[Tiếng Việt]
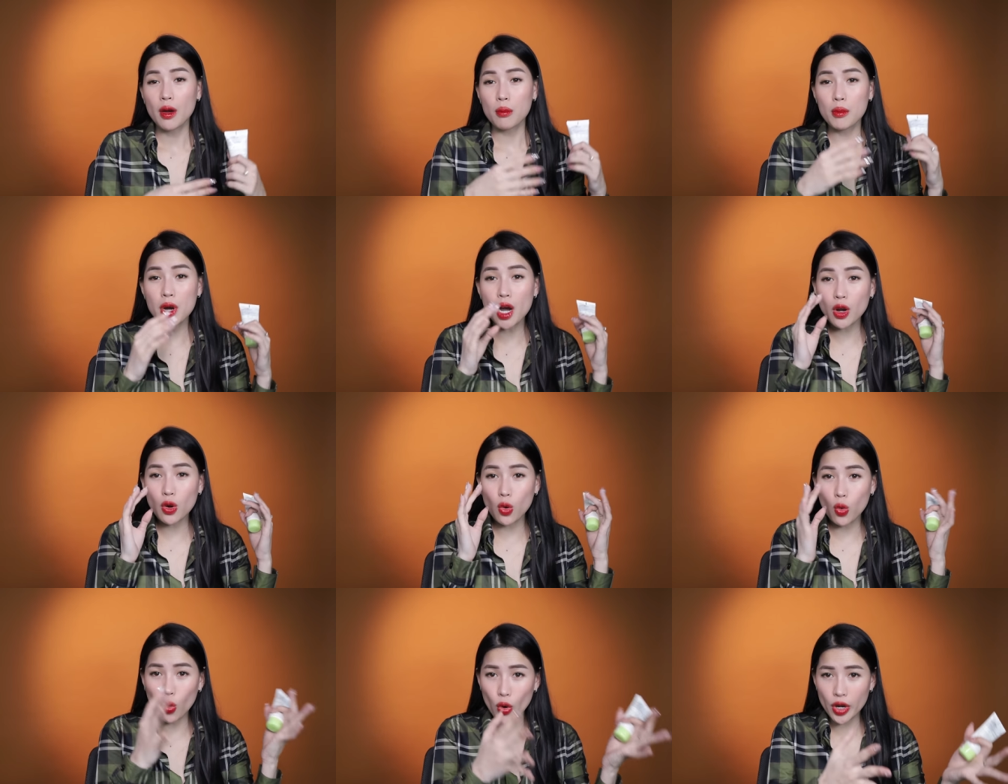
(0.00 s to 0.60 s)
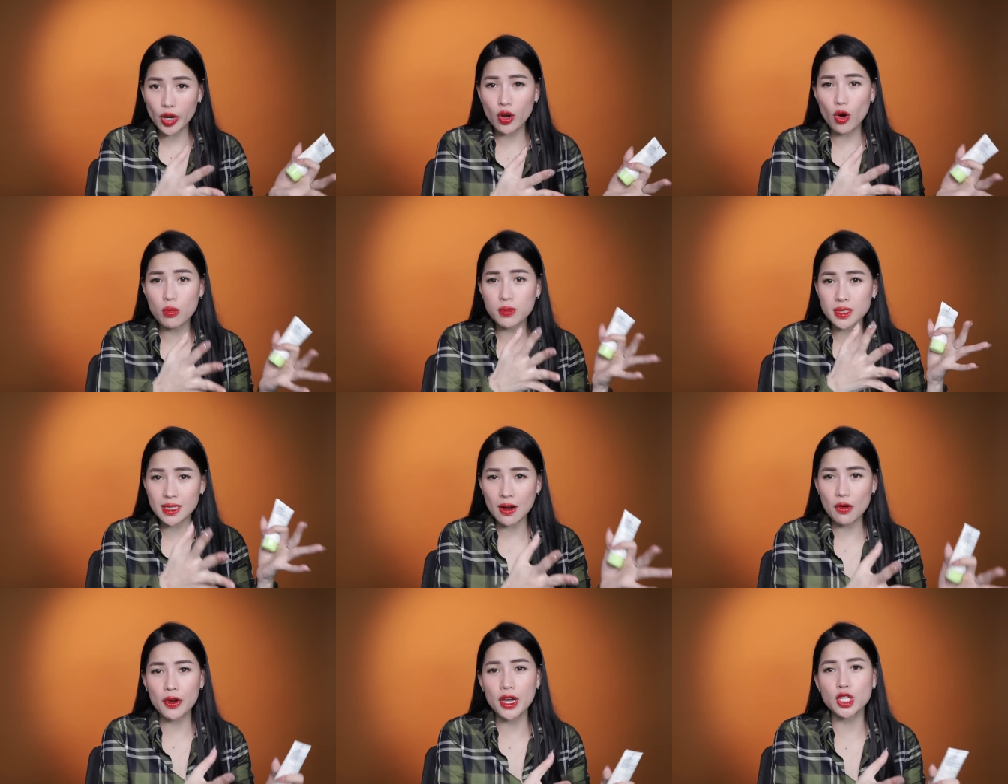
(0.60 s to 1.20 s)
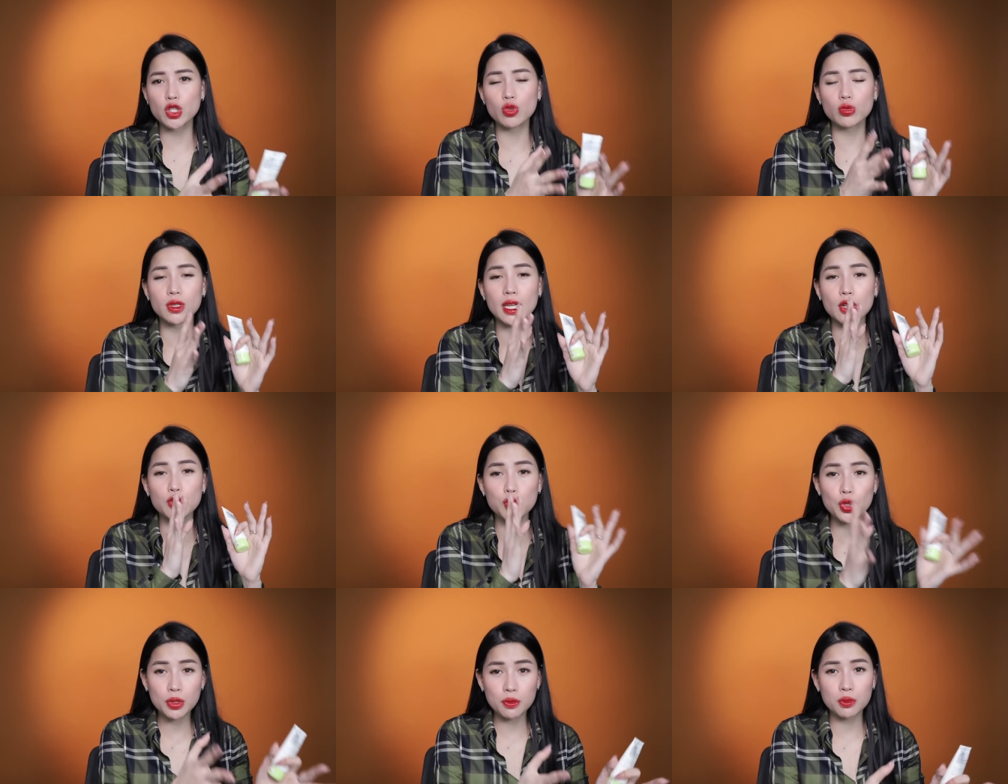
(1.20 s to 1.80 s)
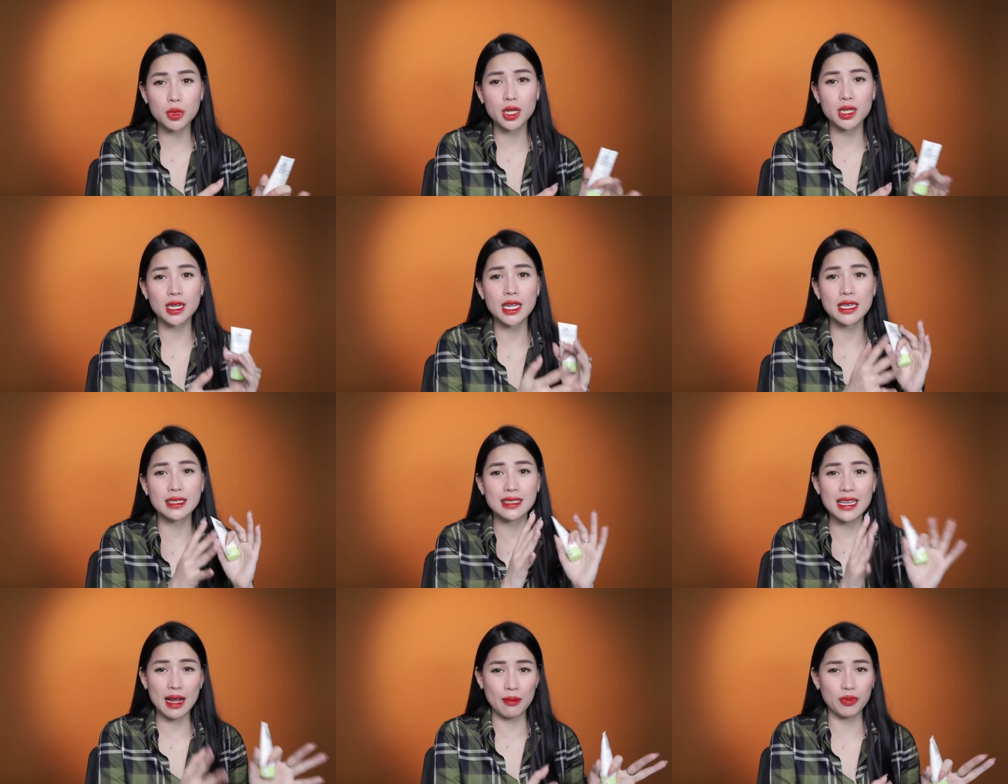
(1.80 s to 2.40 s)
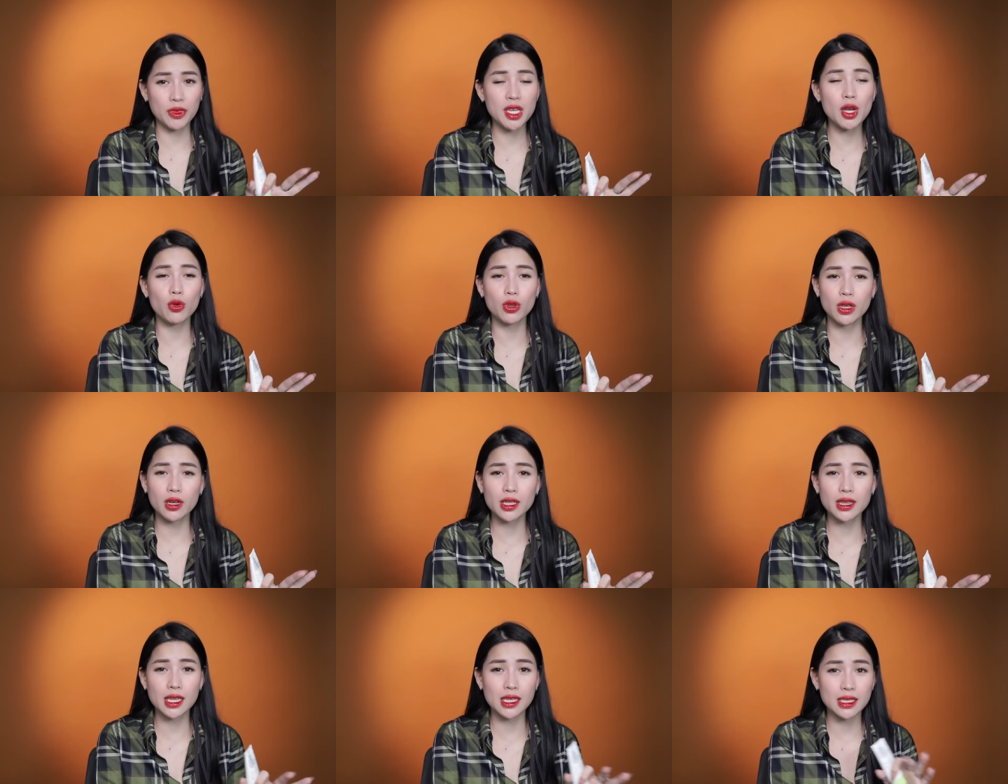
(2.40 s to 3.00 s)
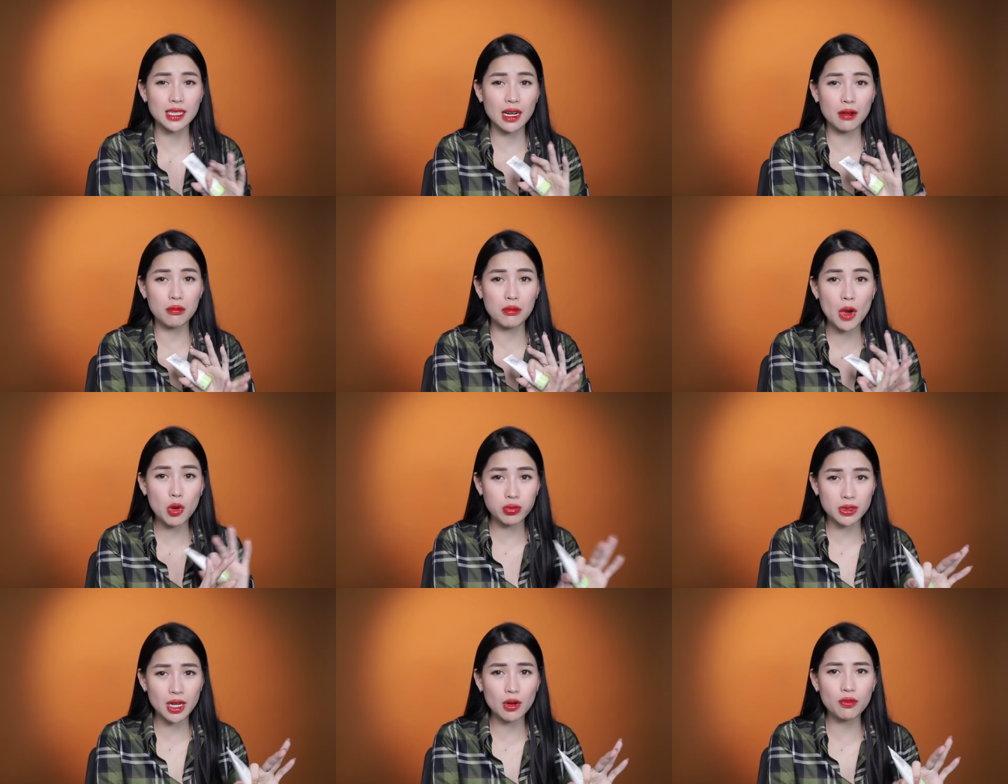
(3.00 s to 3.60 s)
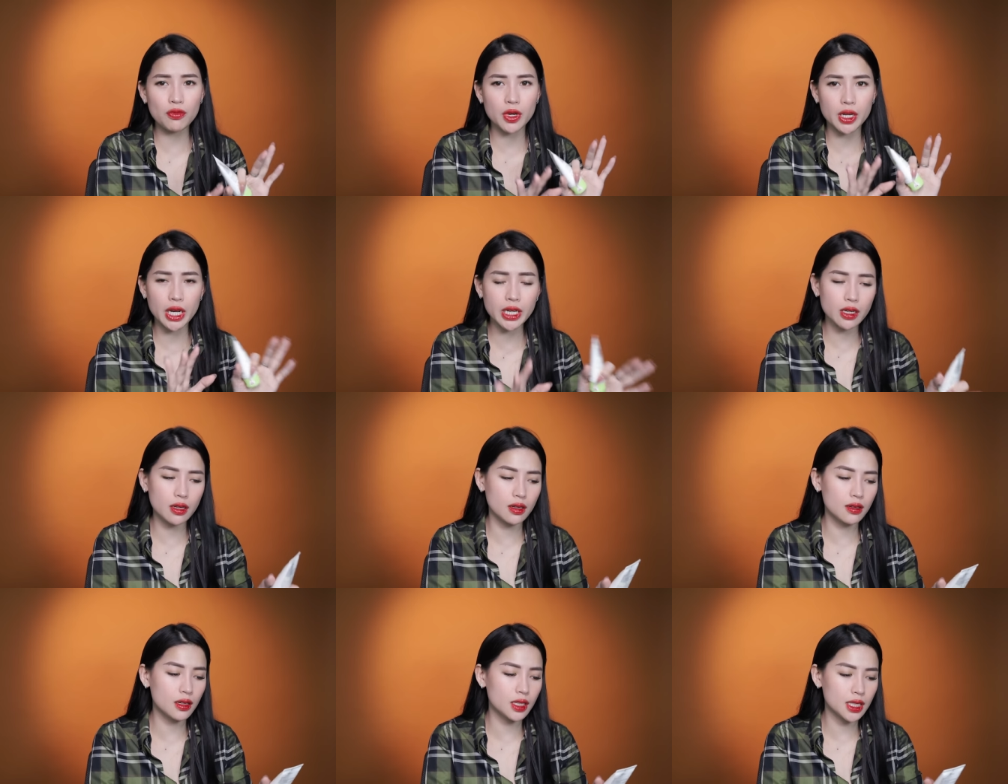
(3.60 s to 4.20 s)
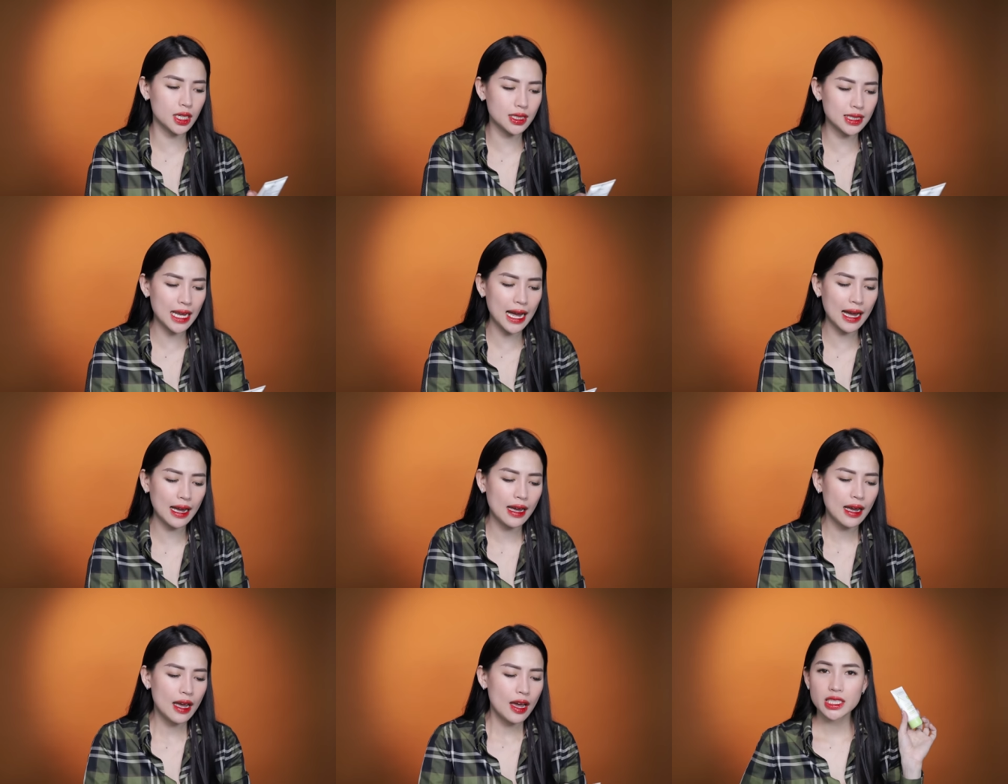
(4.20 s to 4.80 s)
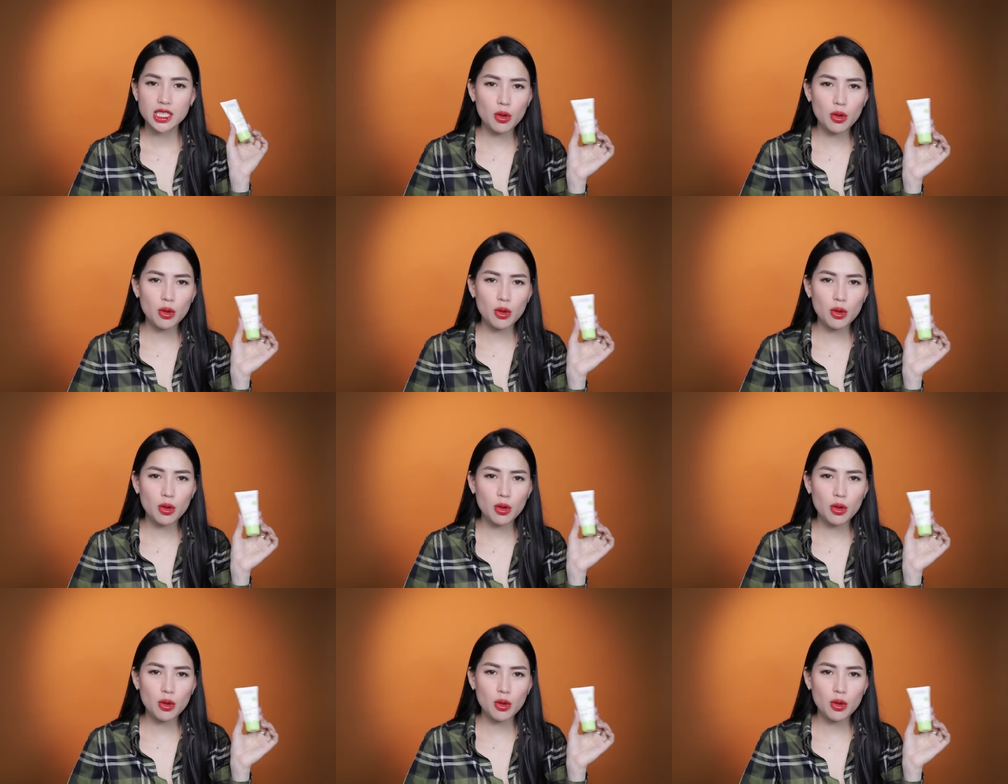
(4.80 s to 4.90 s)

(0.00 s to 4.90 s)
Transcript: bước cuối cùng sau khi chúng ta treatment để giảm thiểu những cái tình trạng bong tróc và kích ứng ở trên da.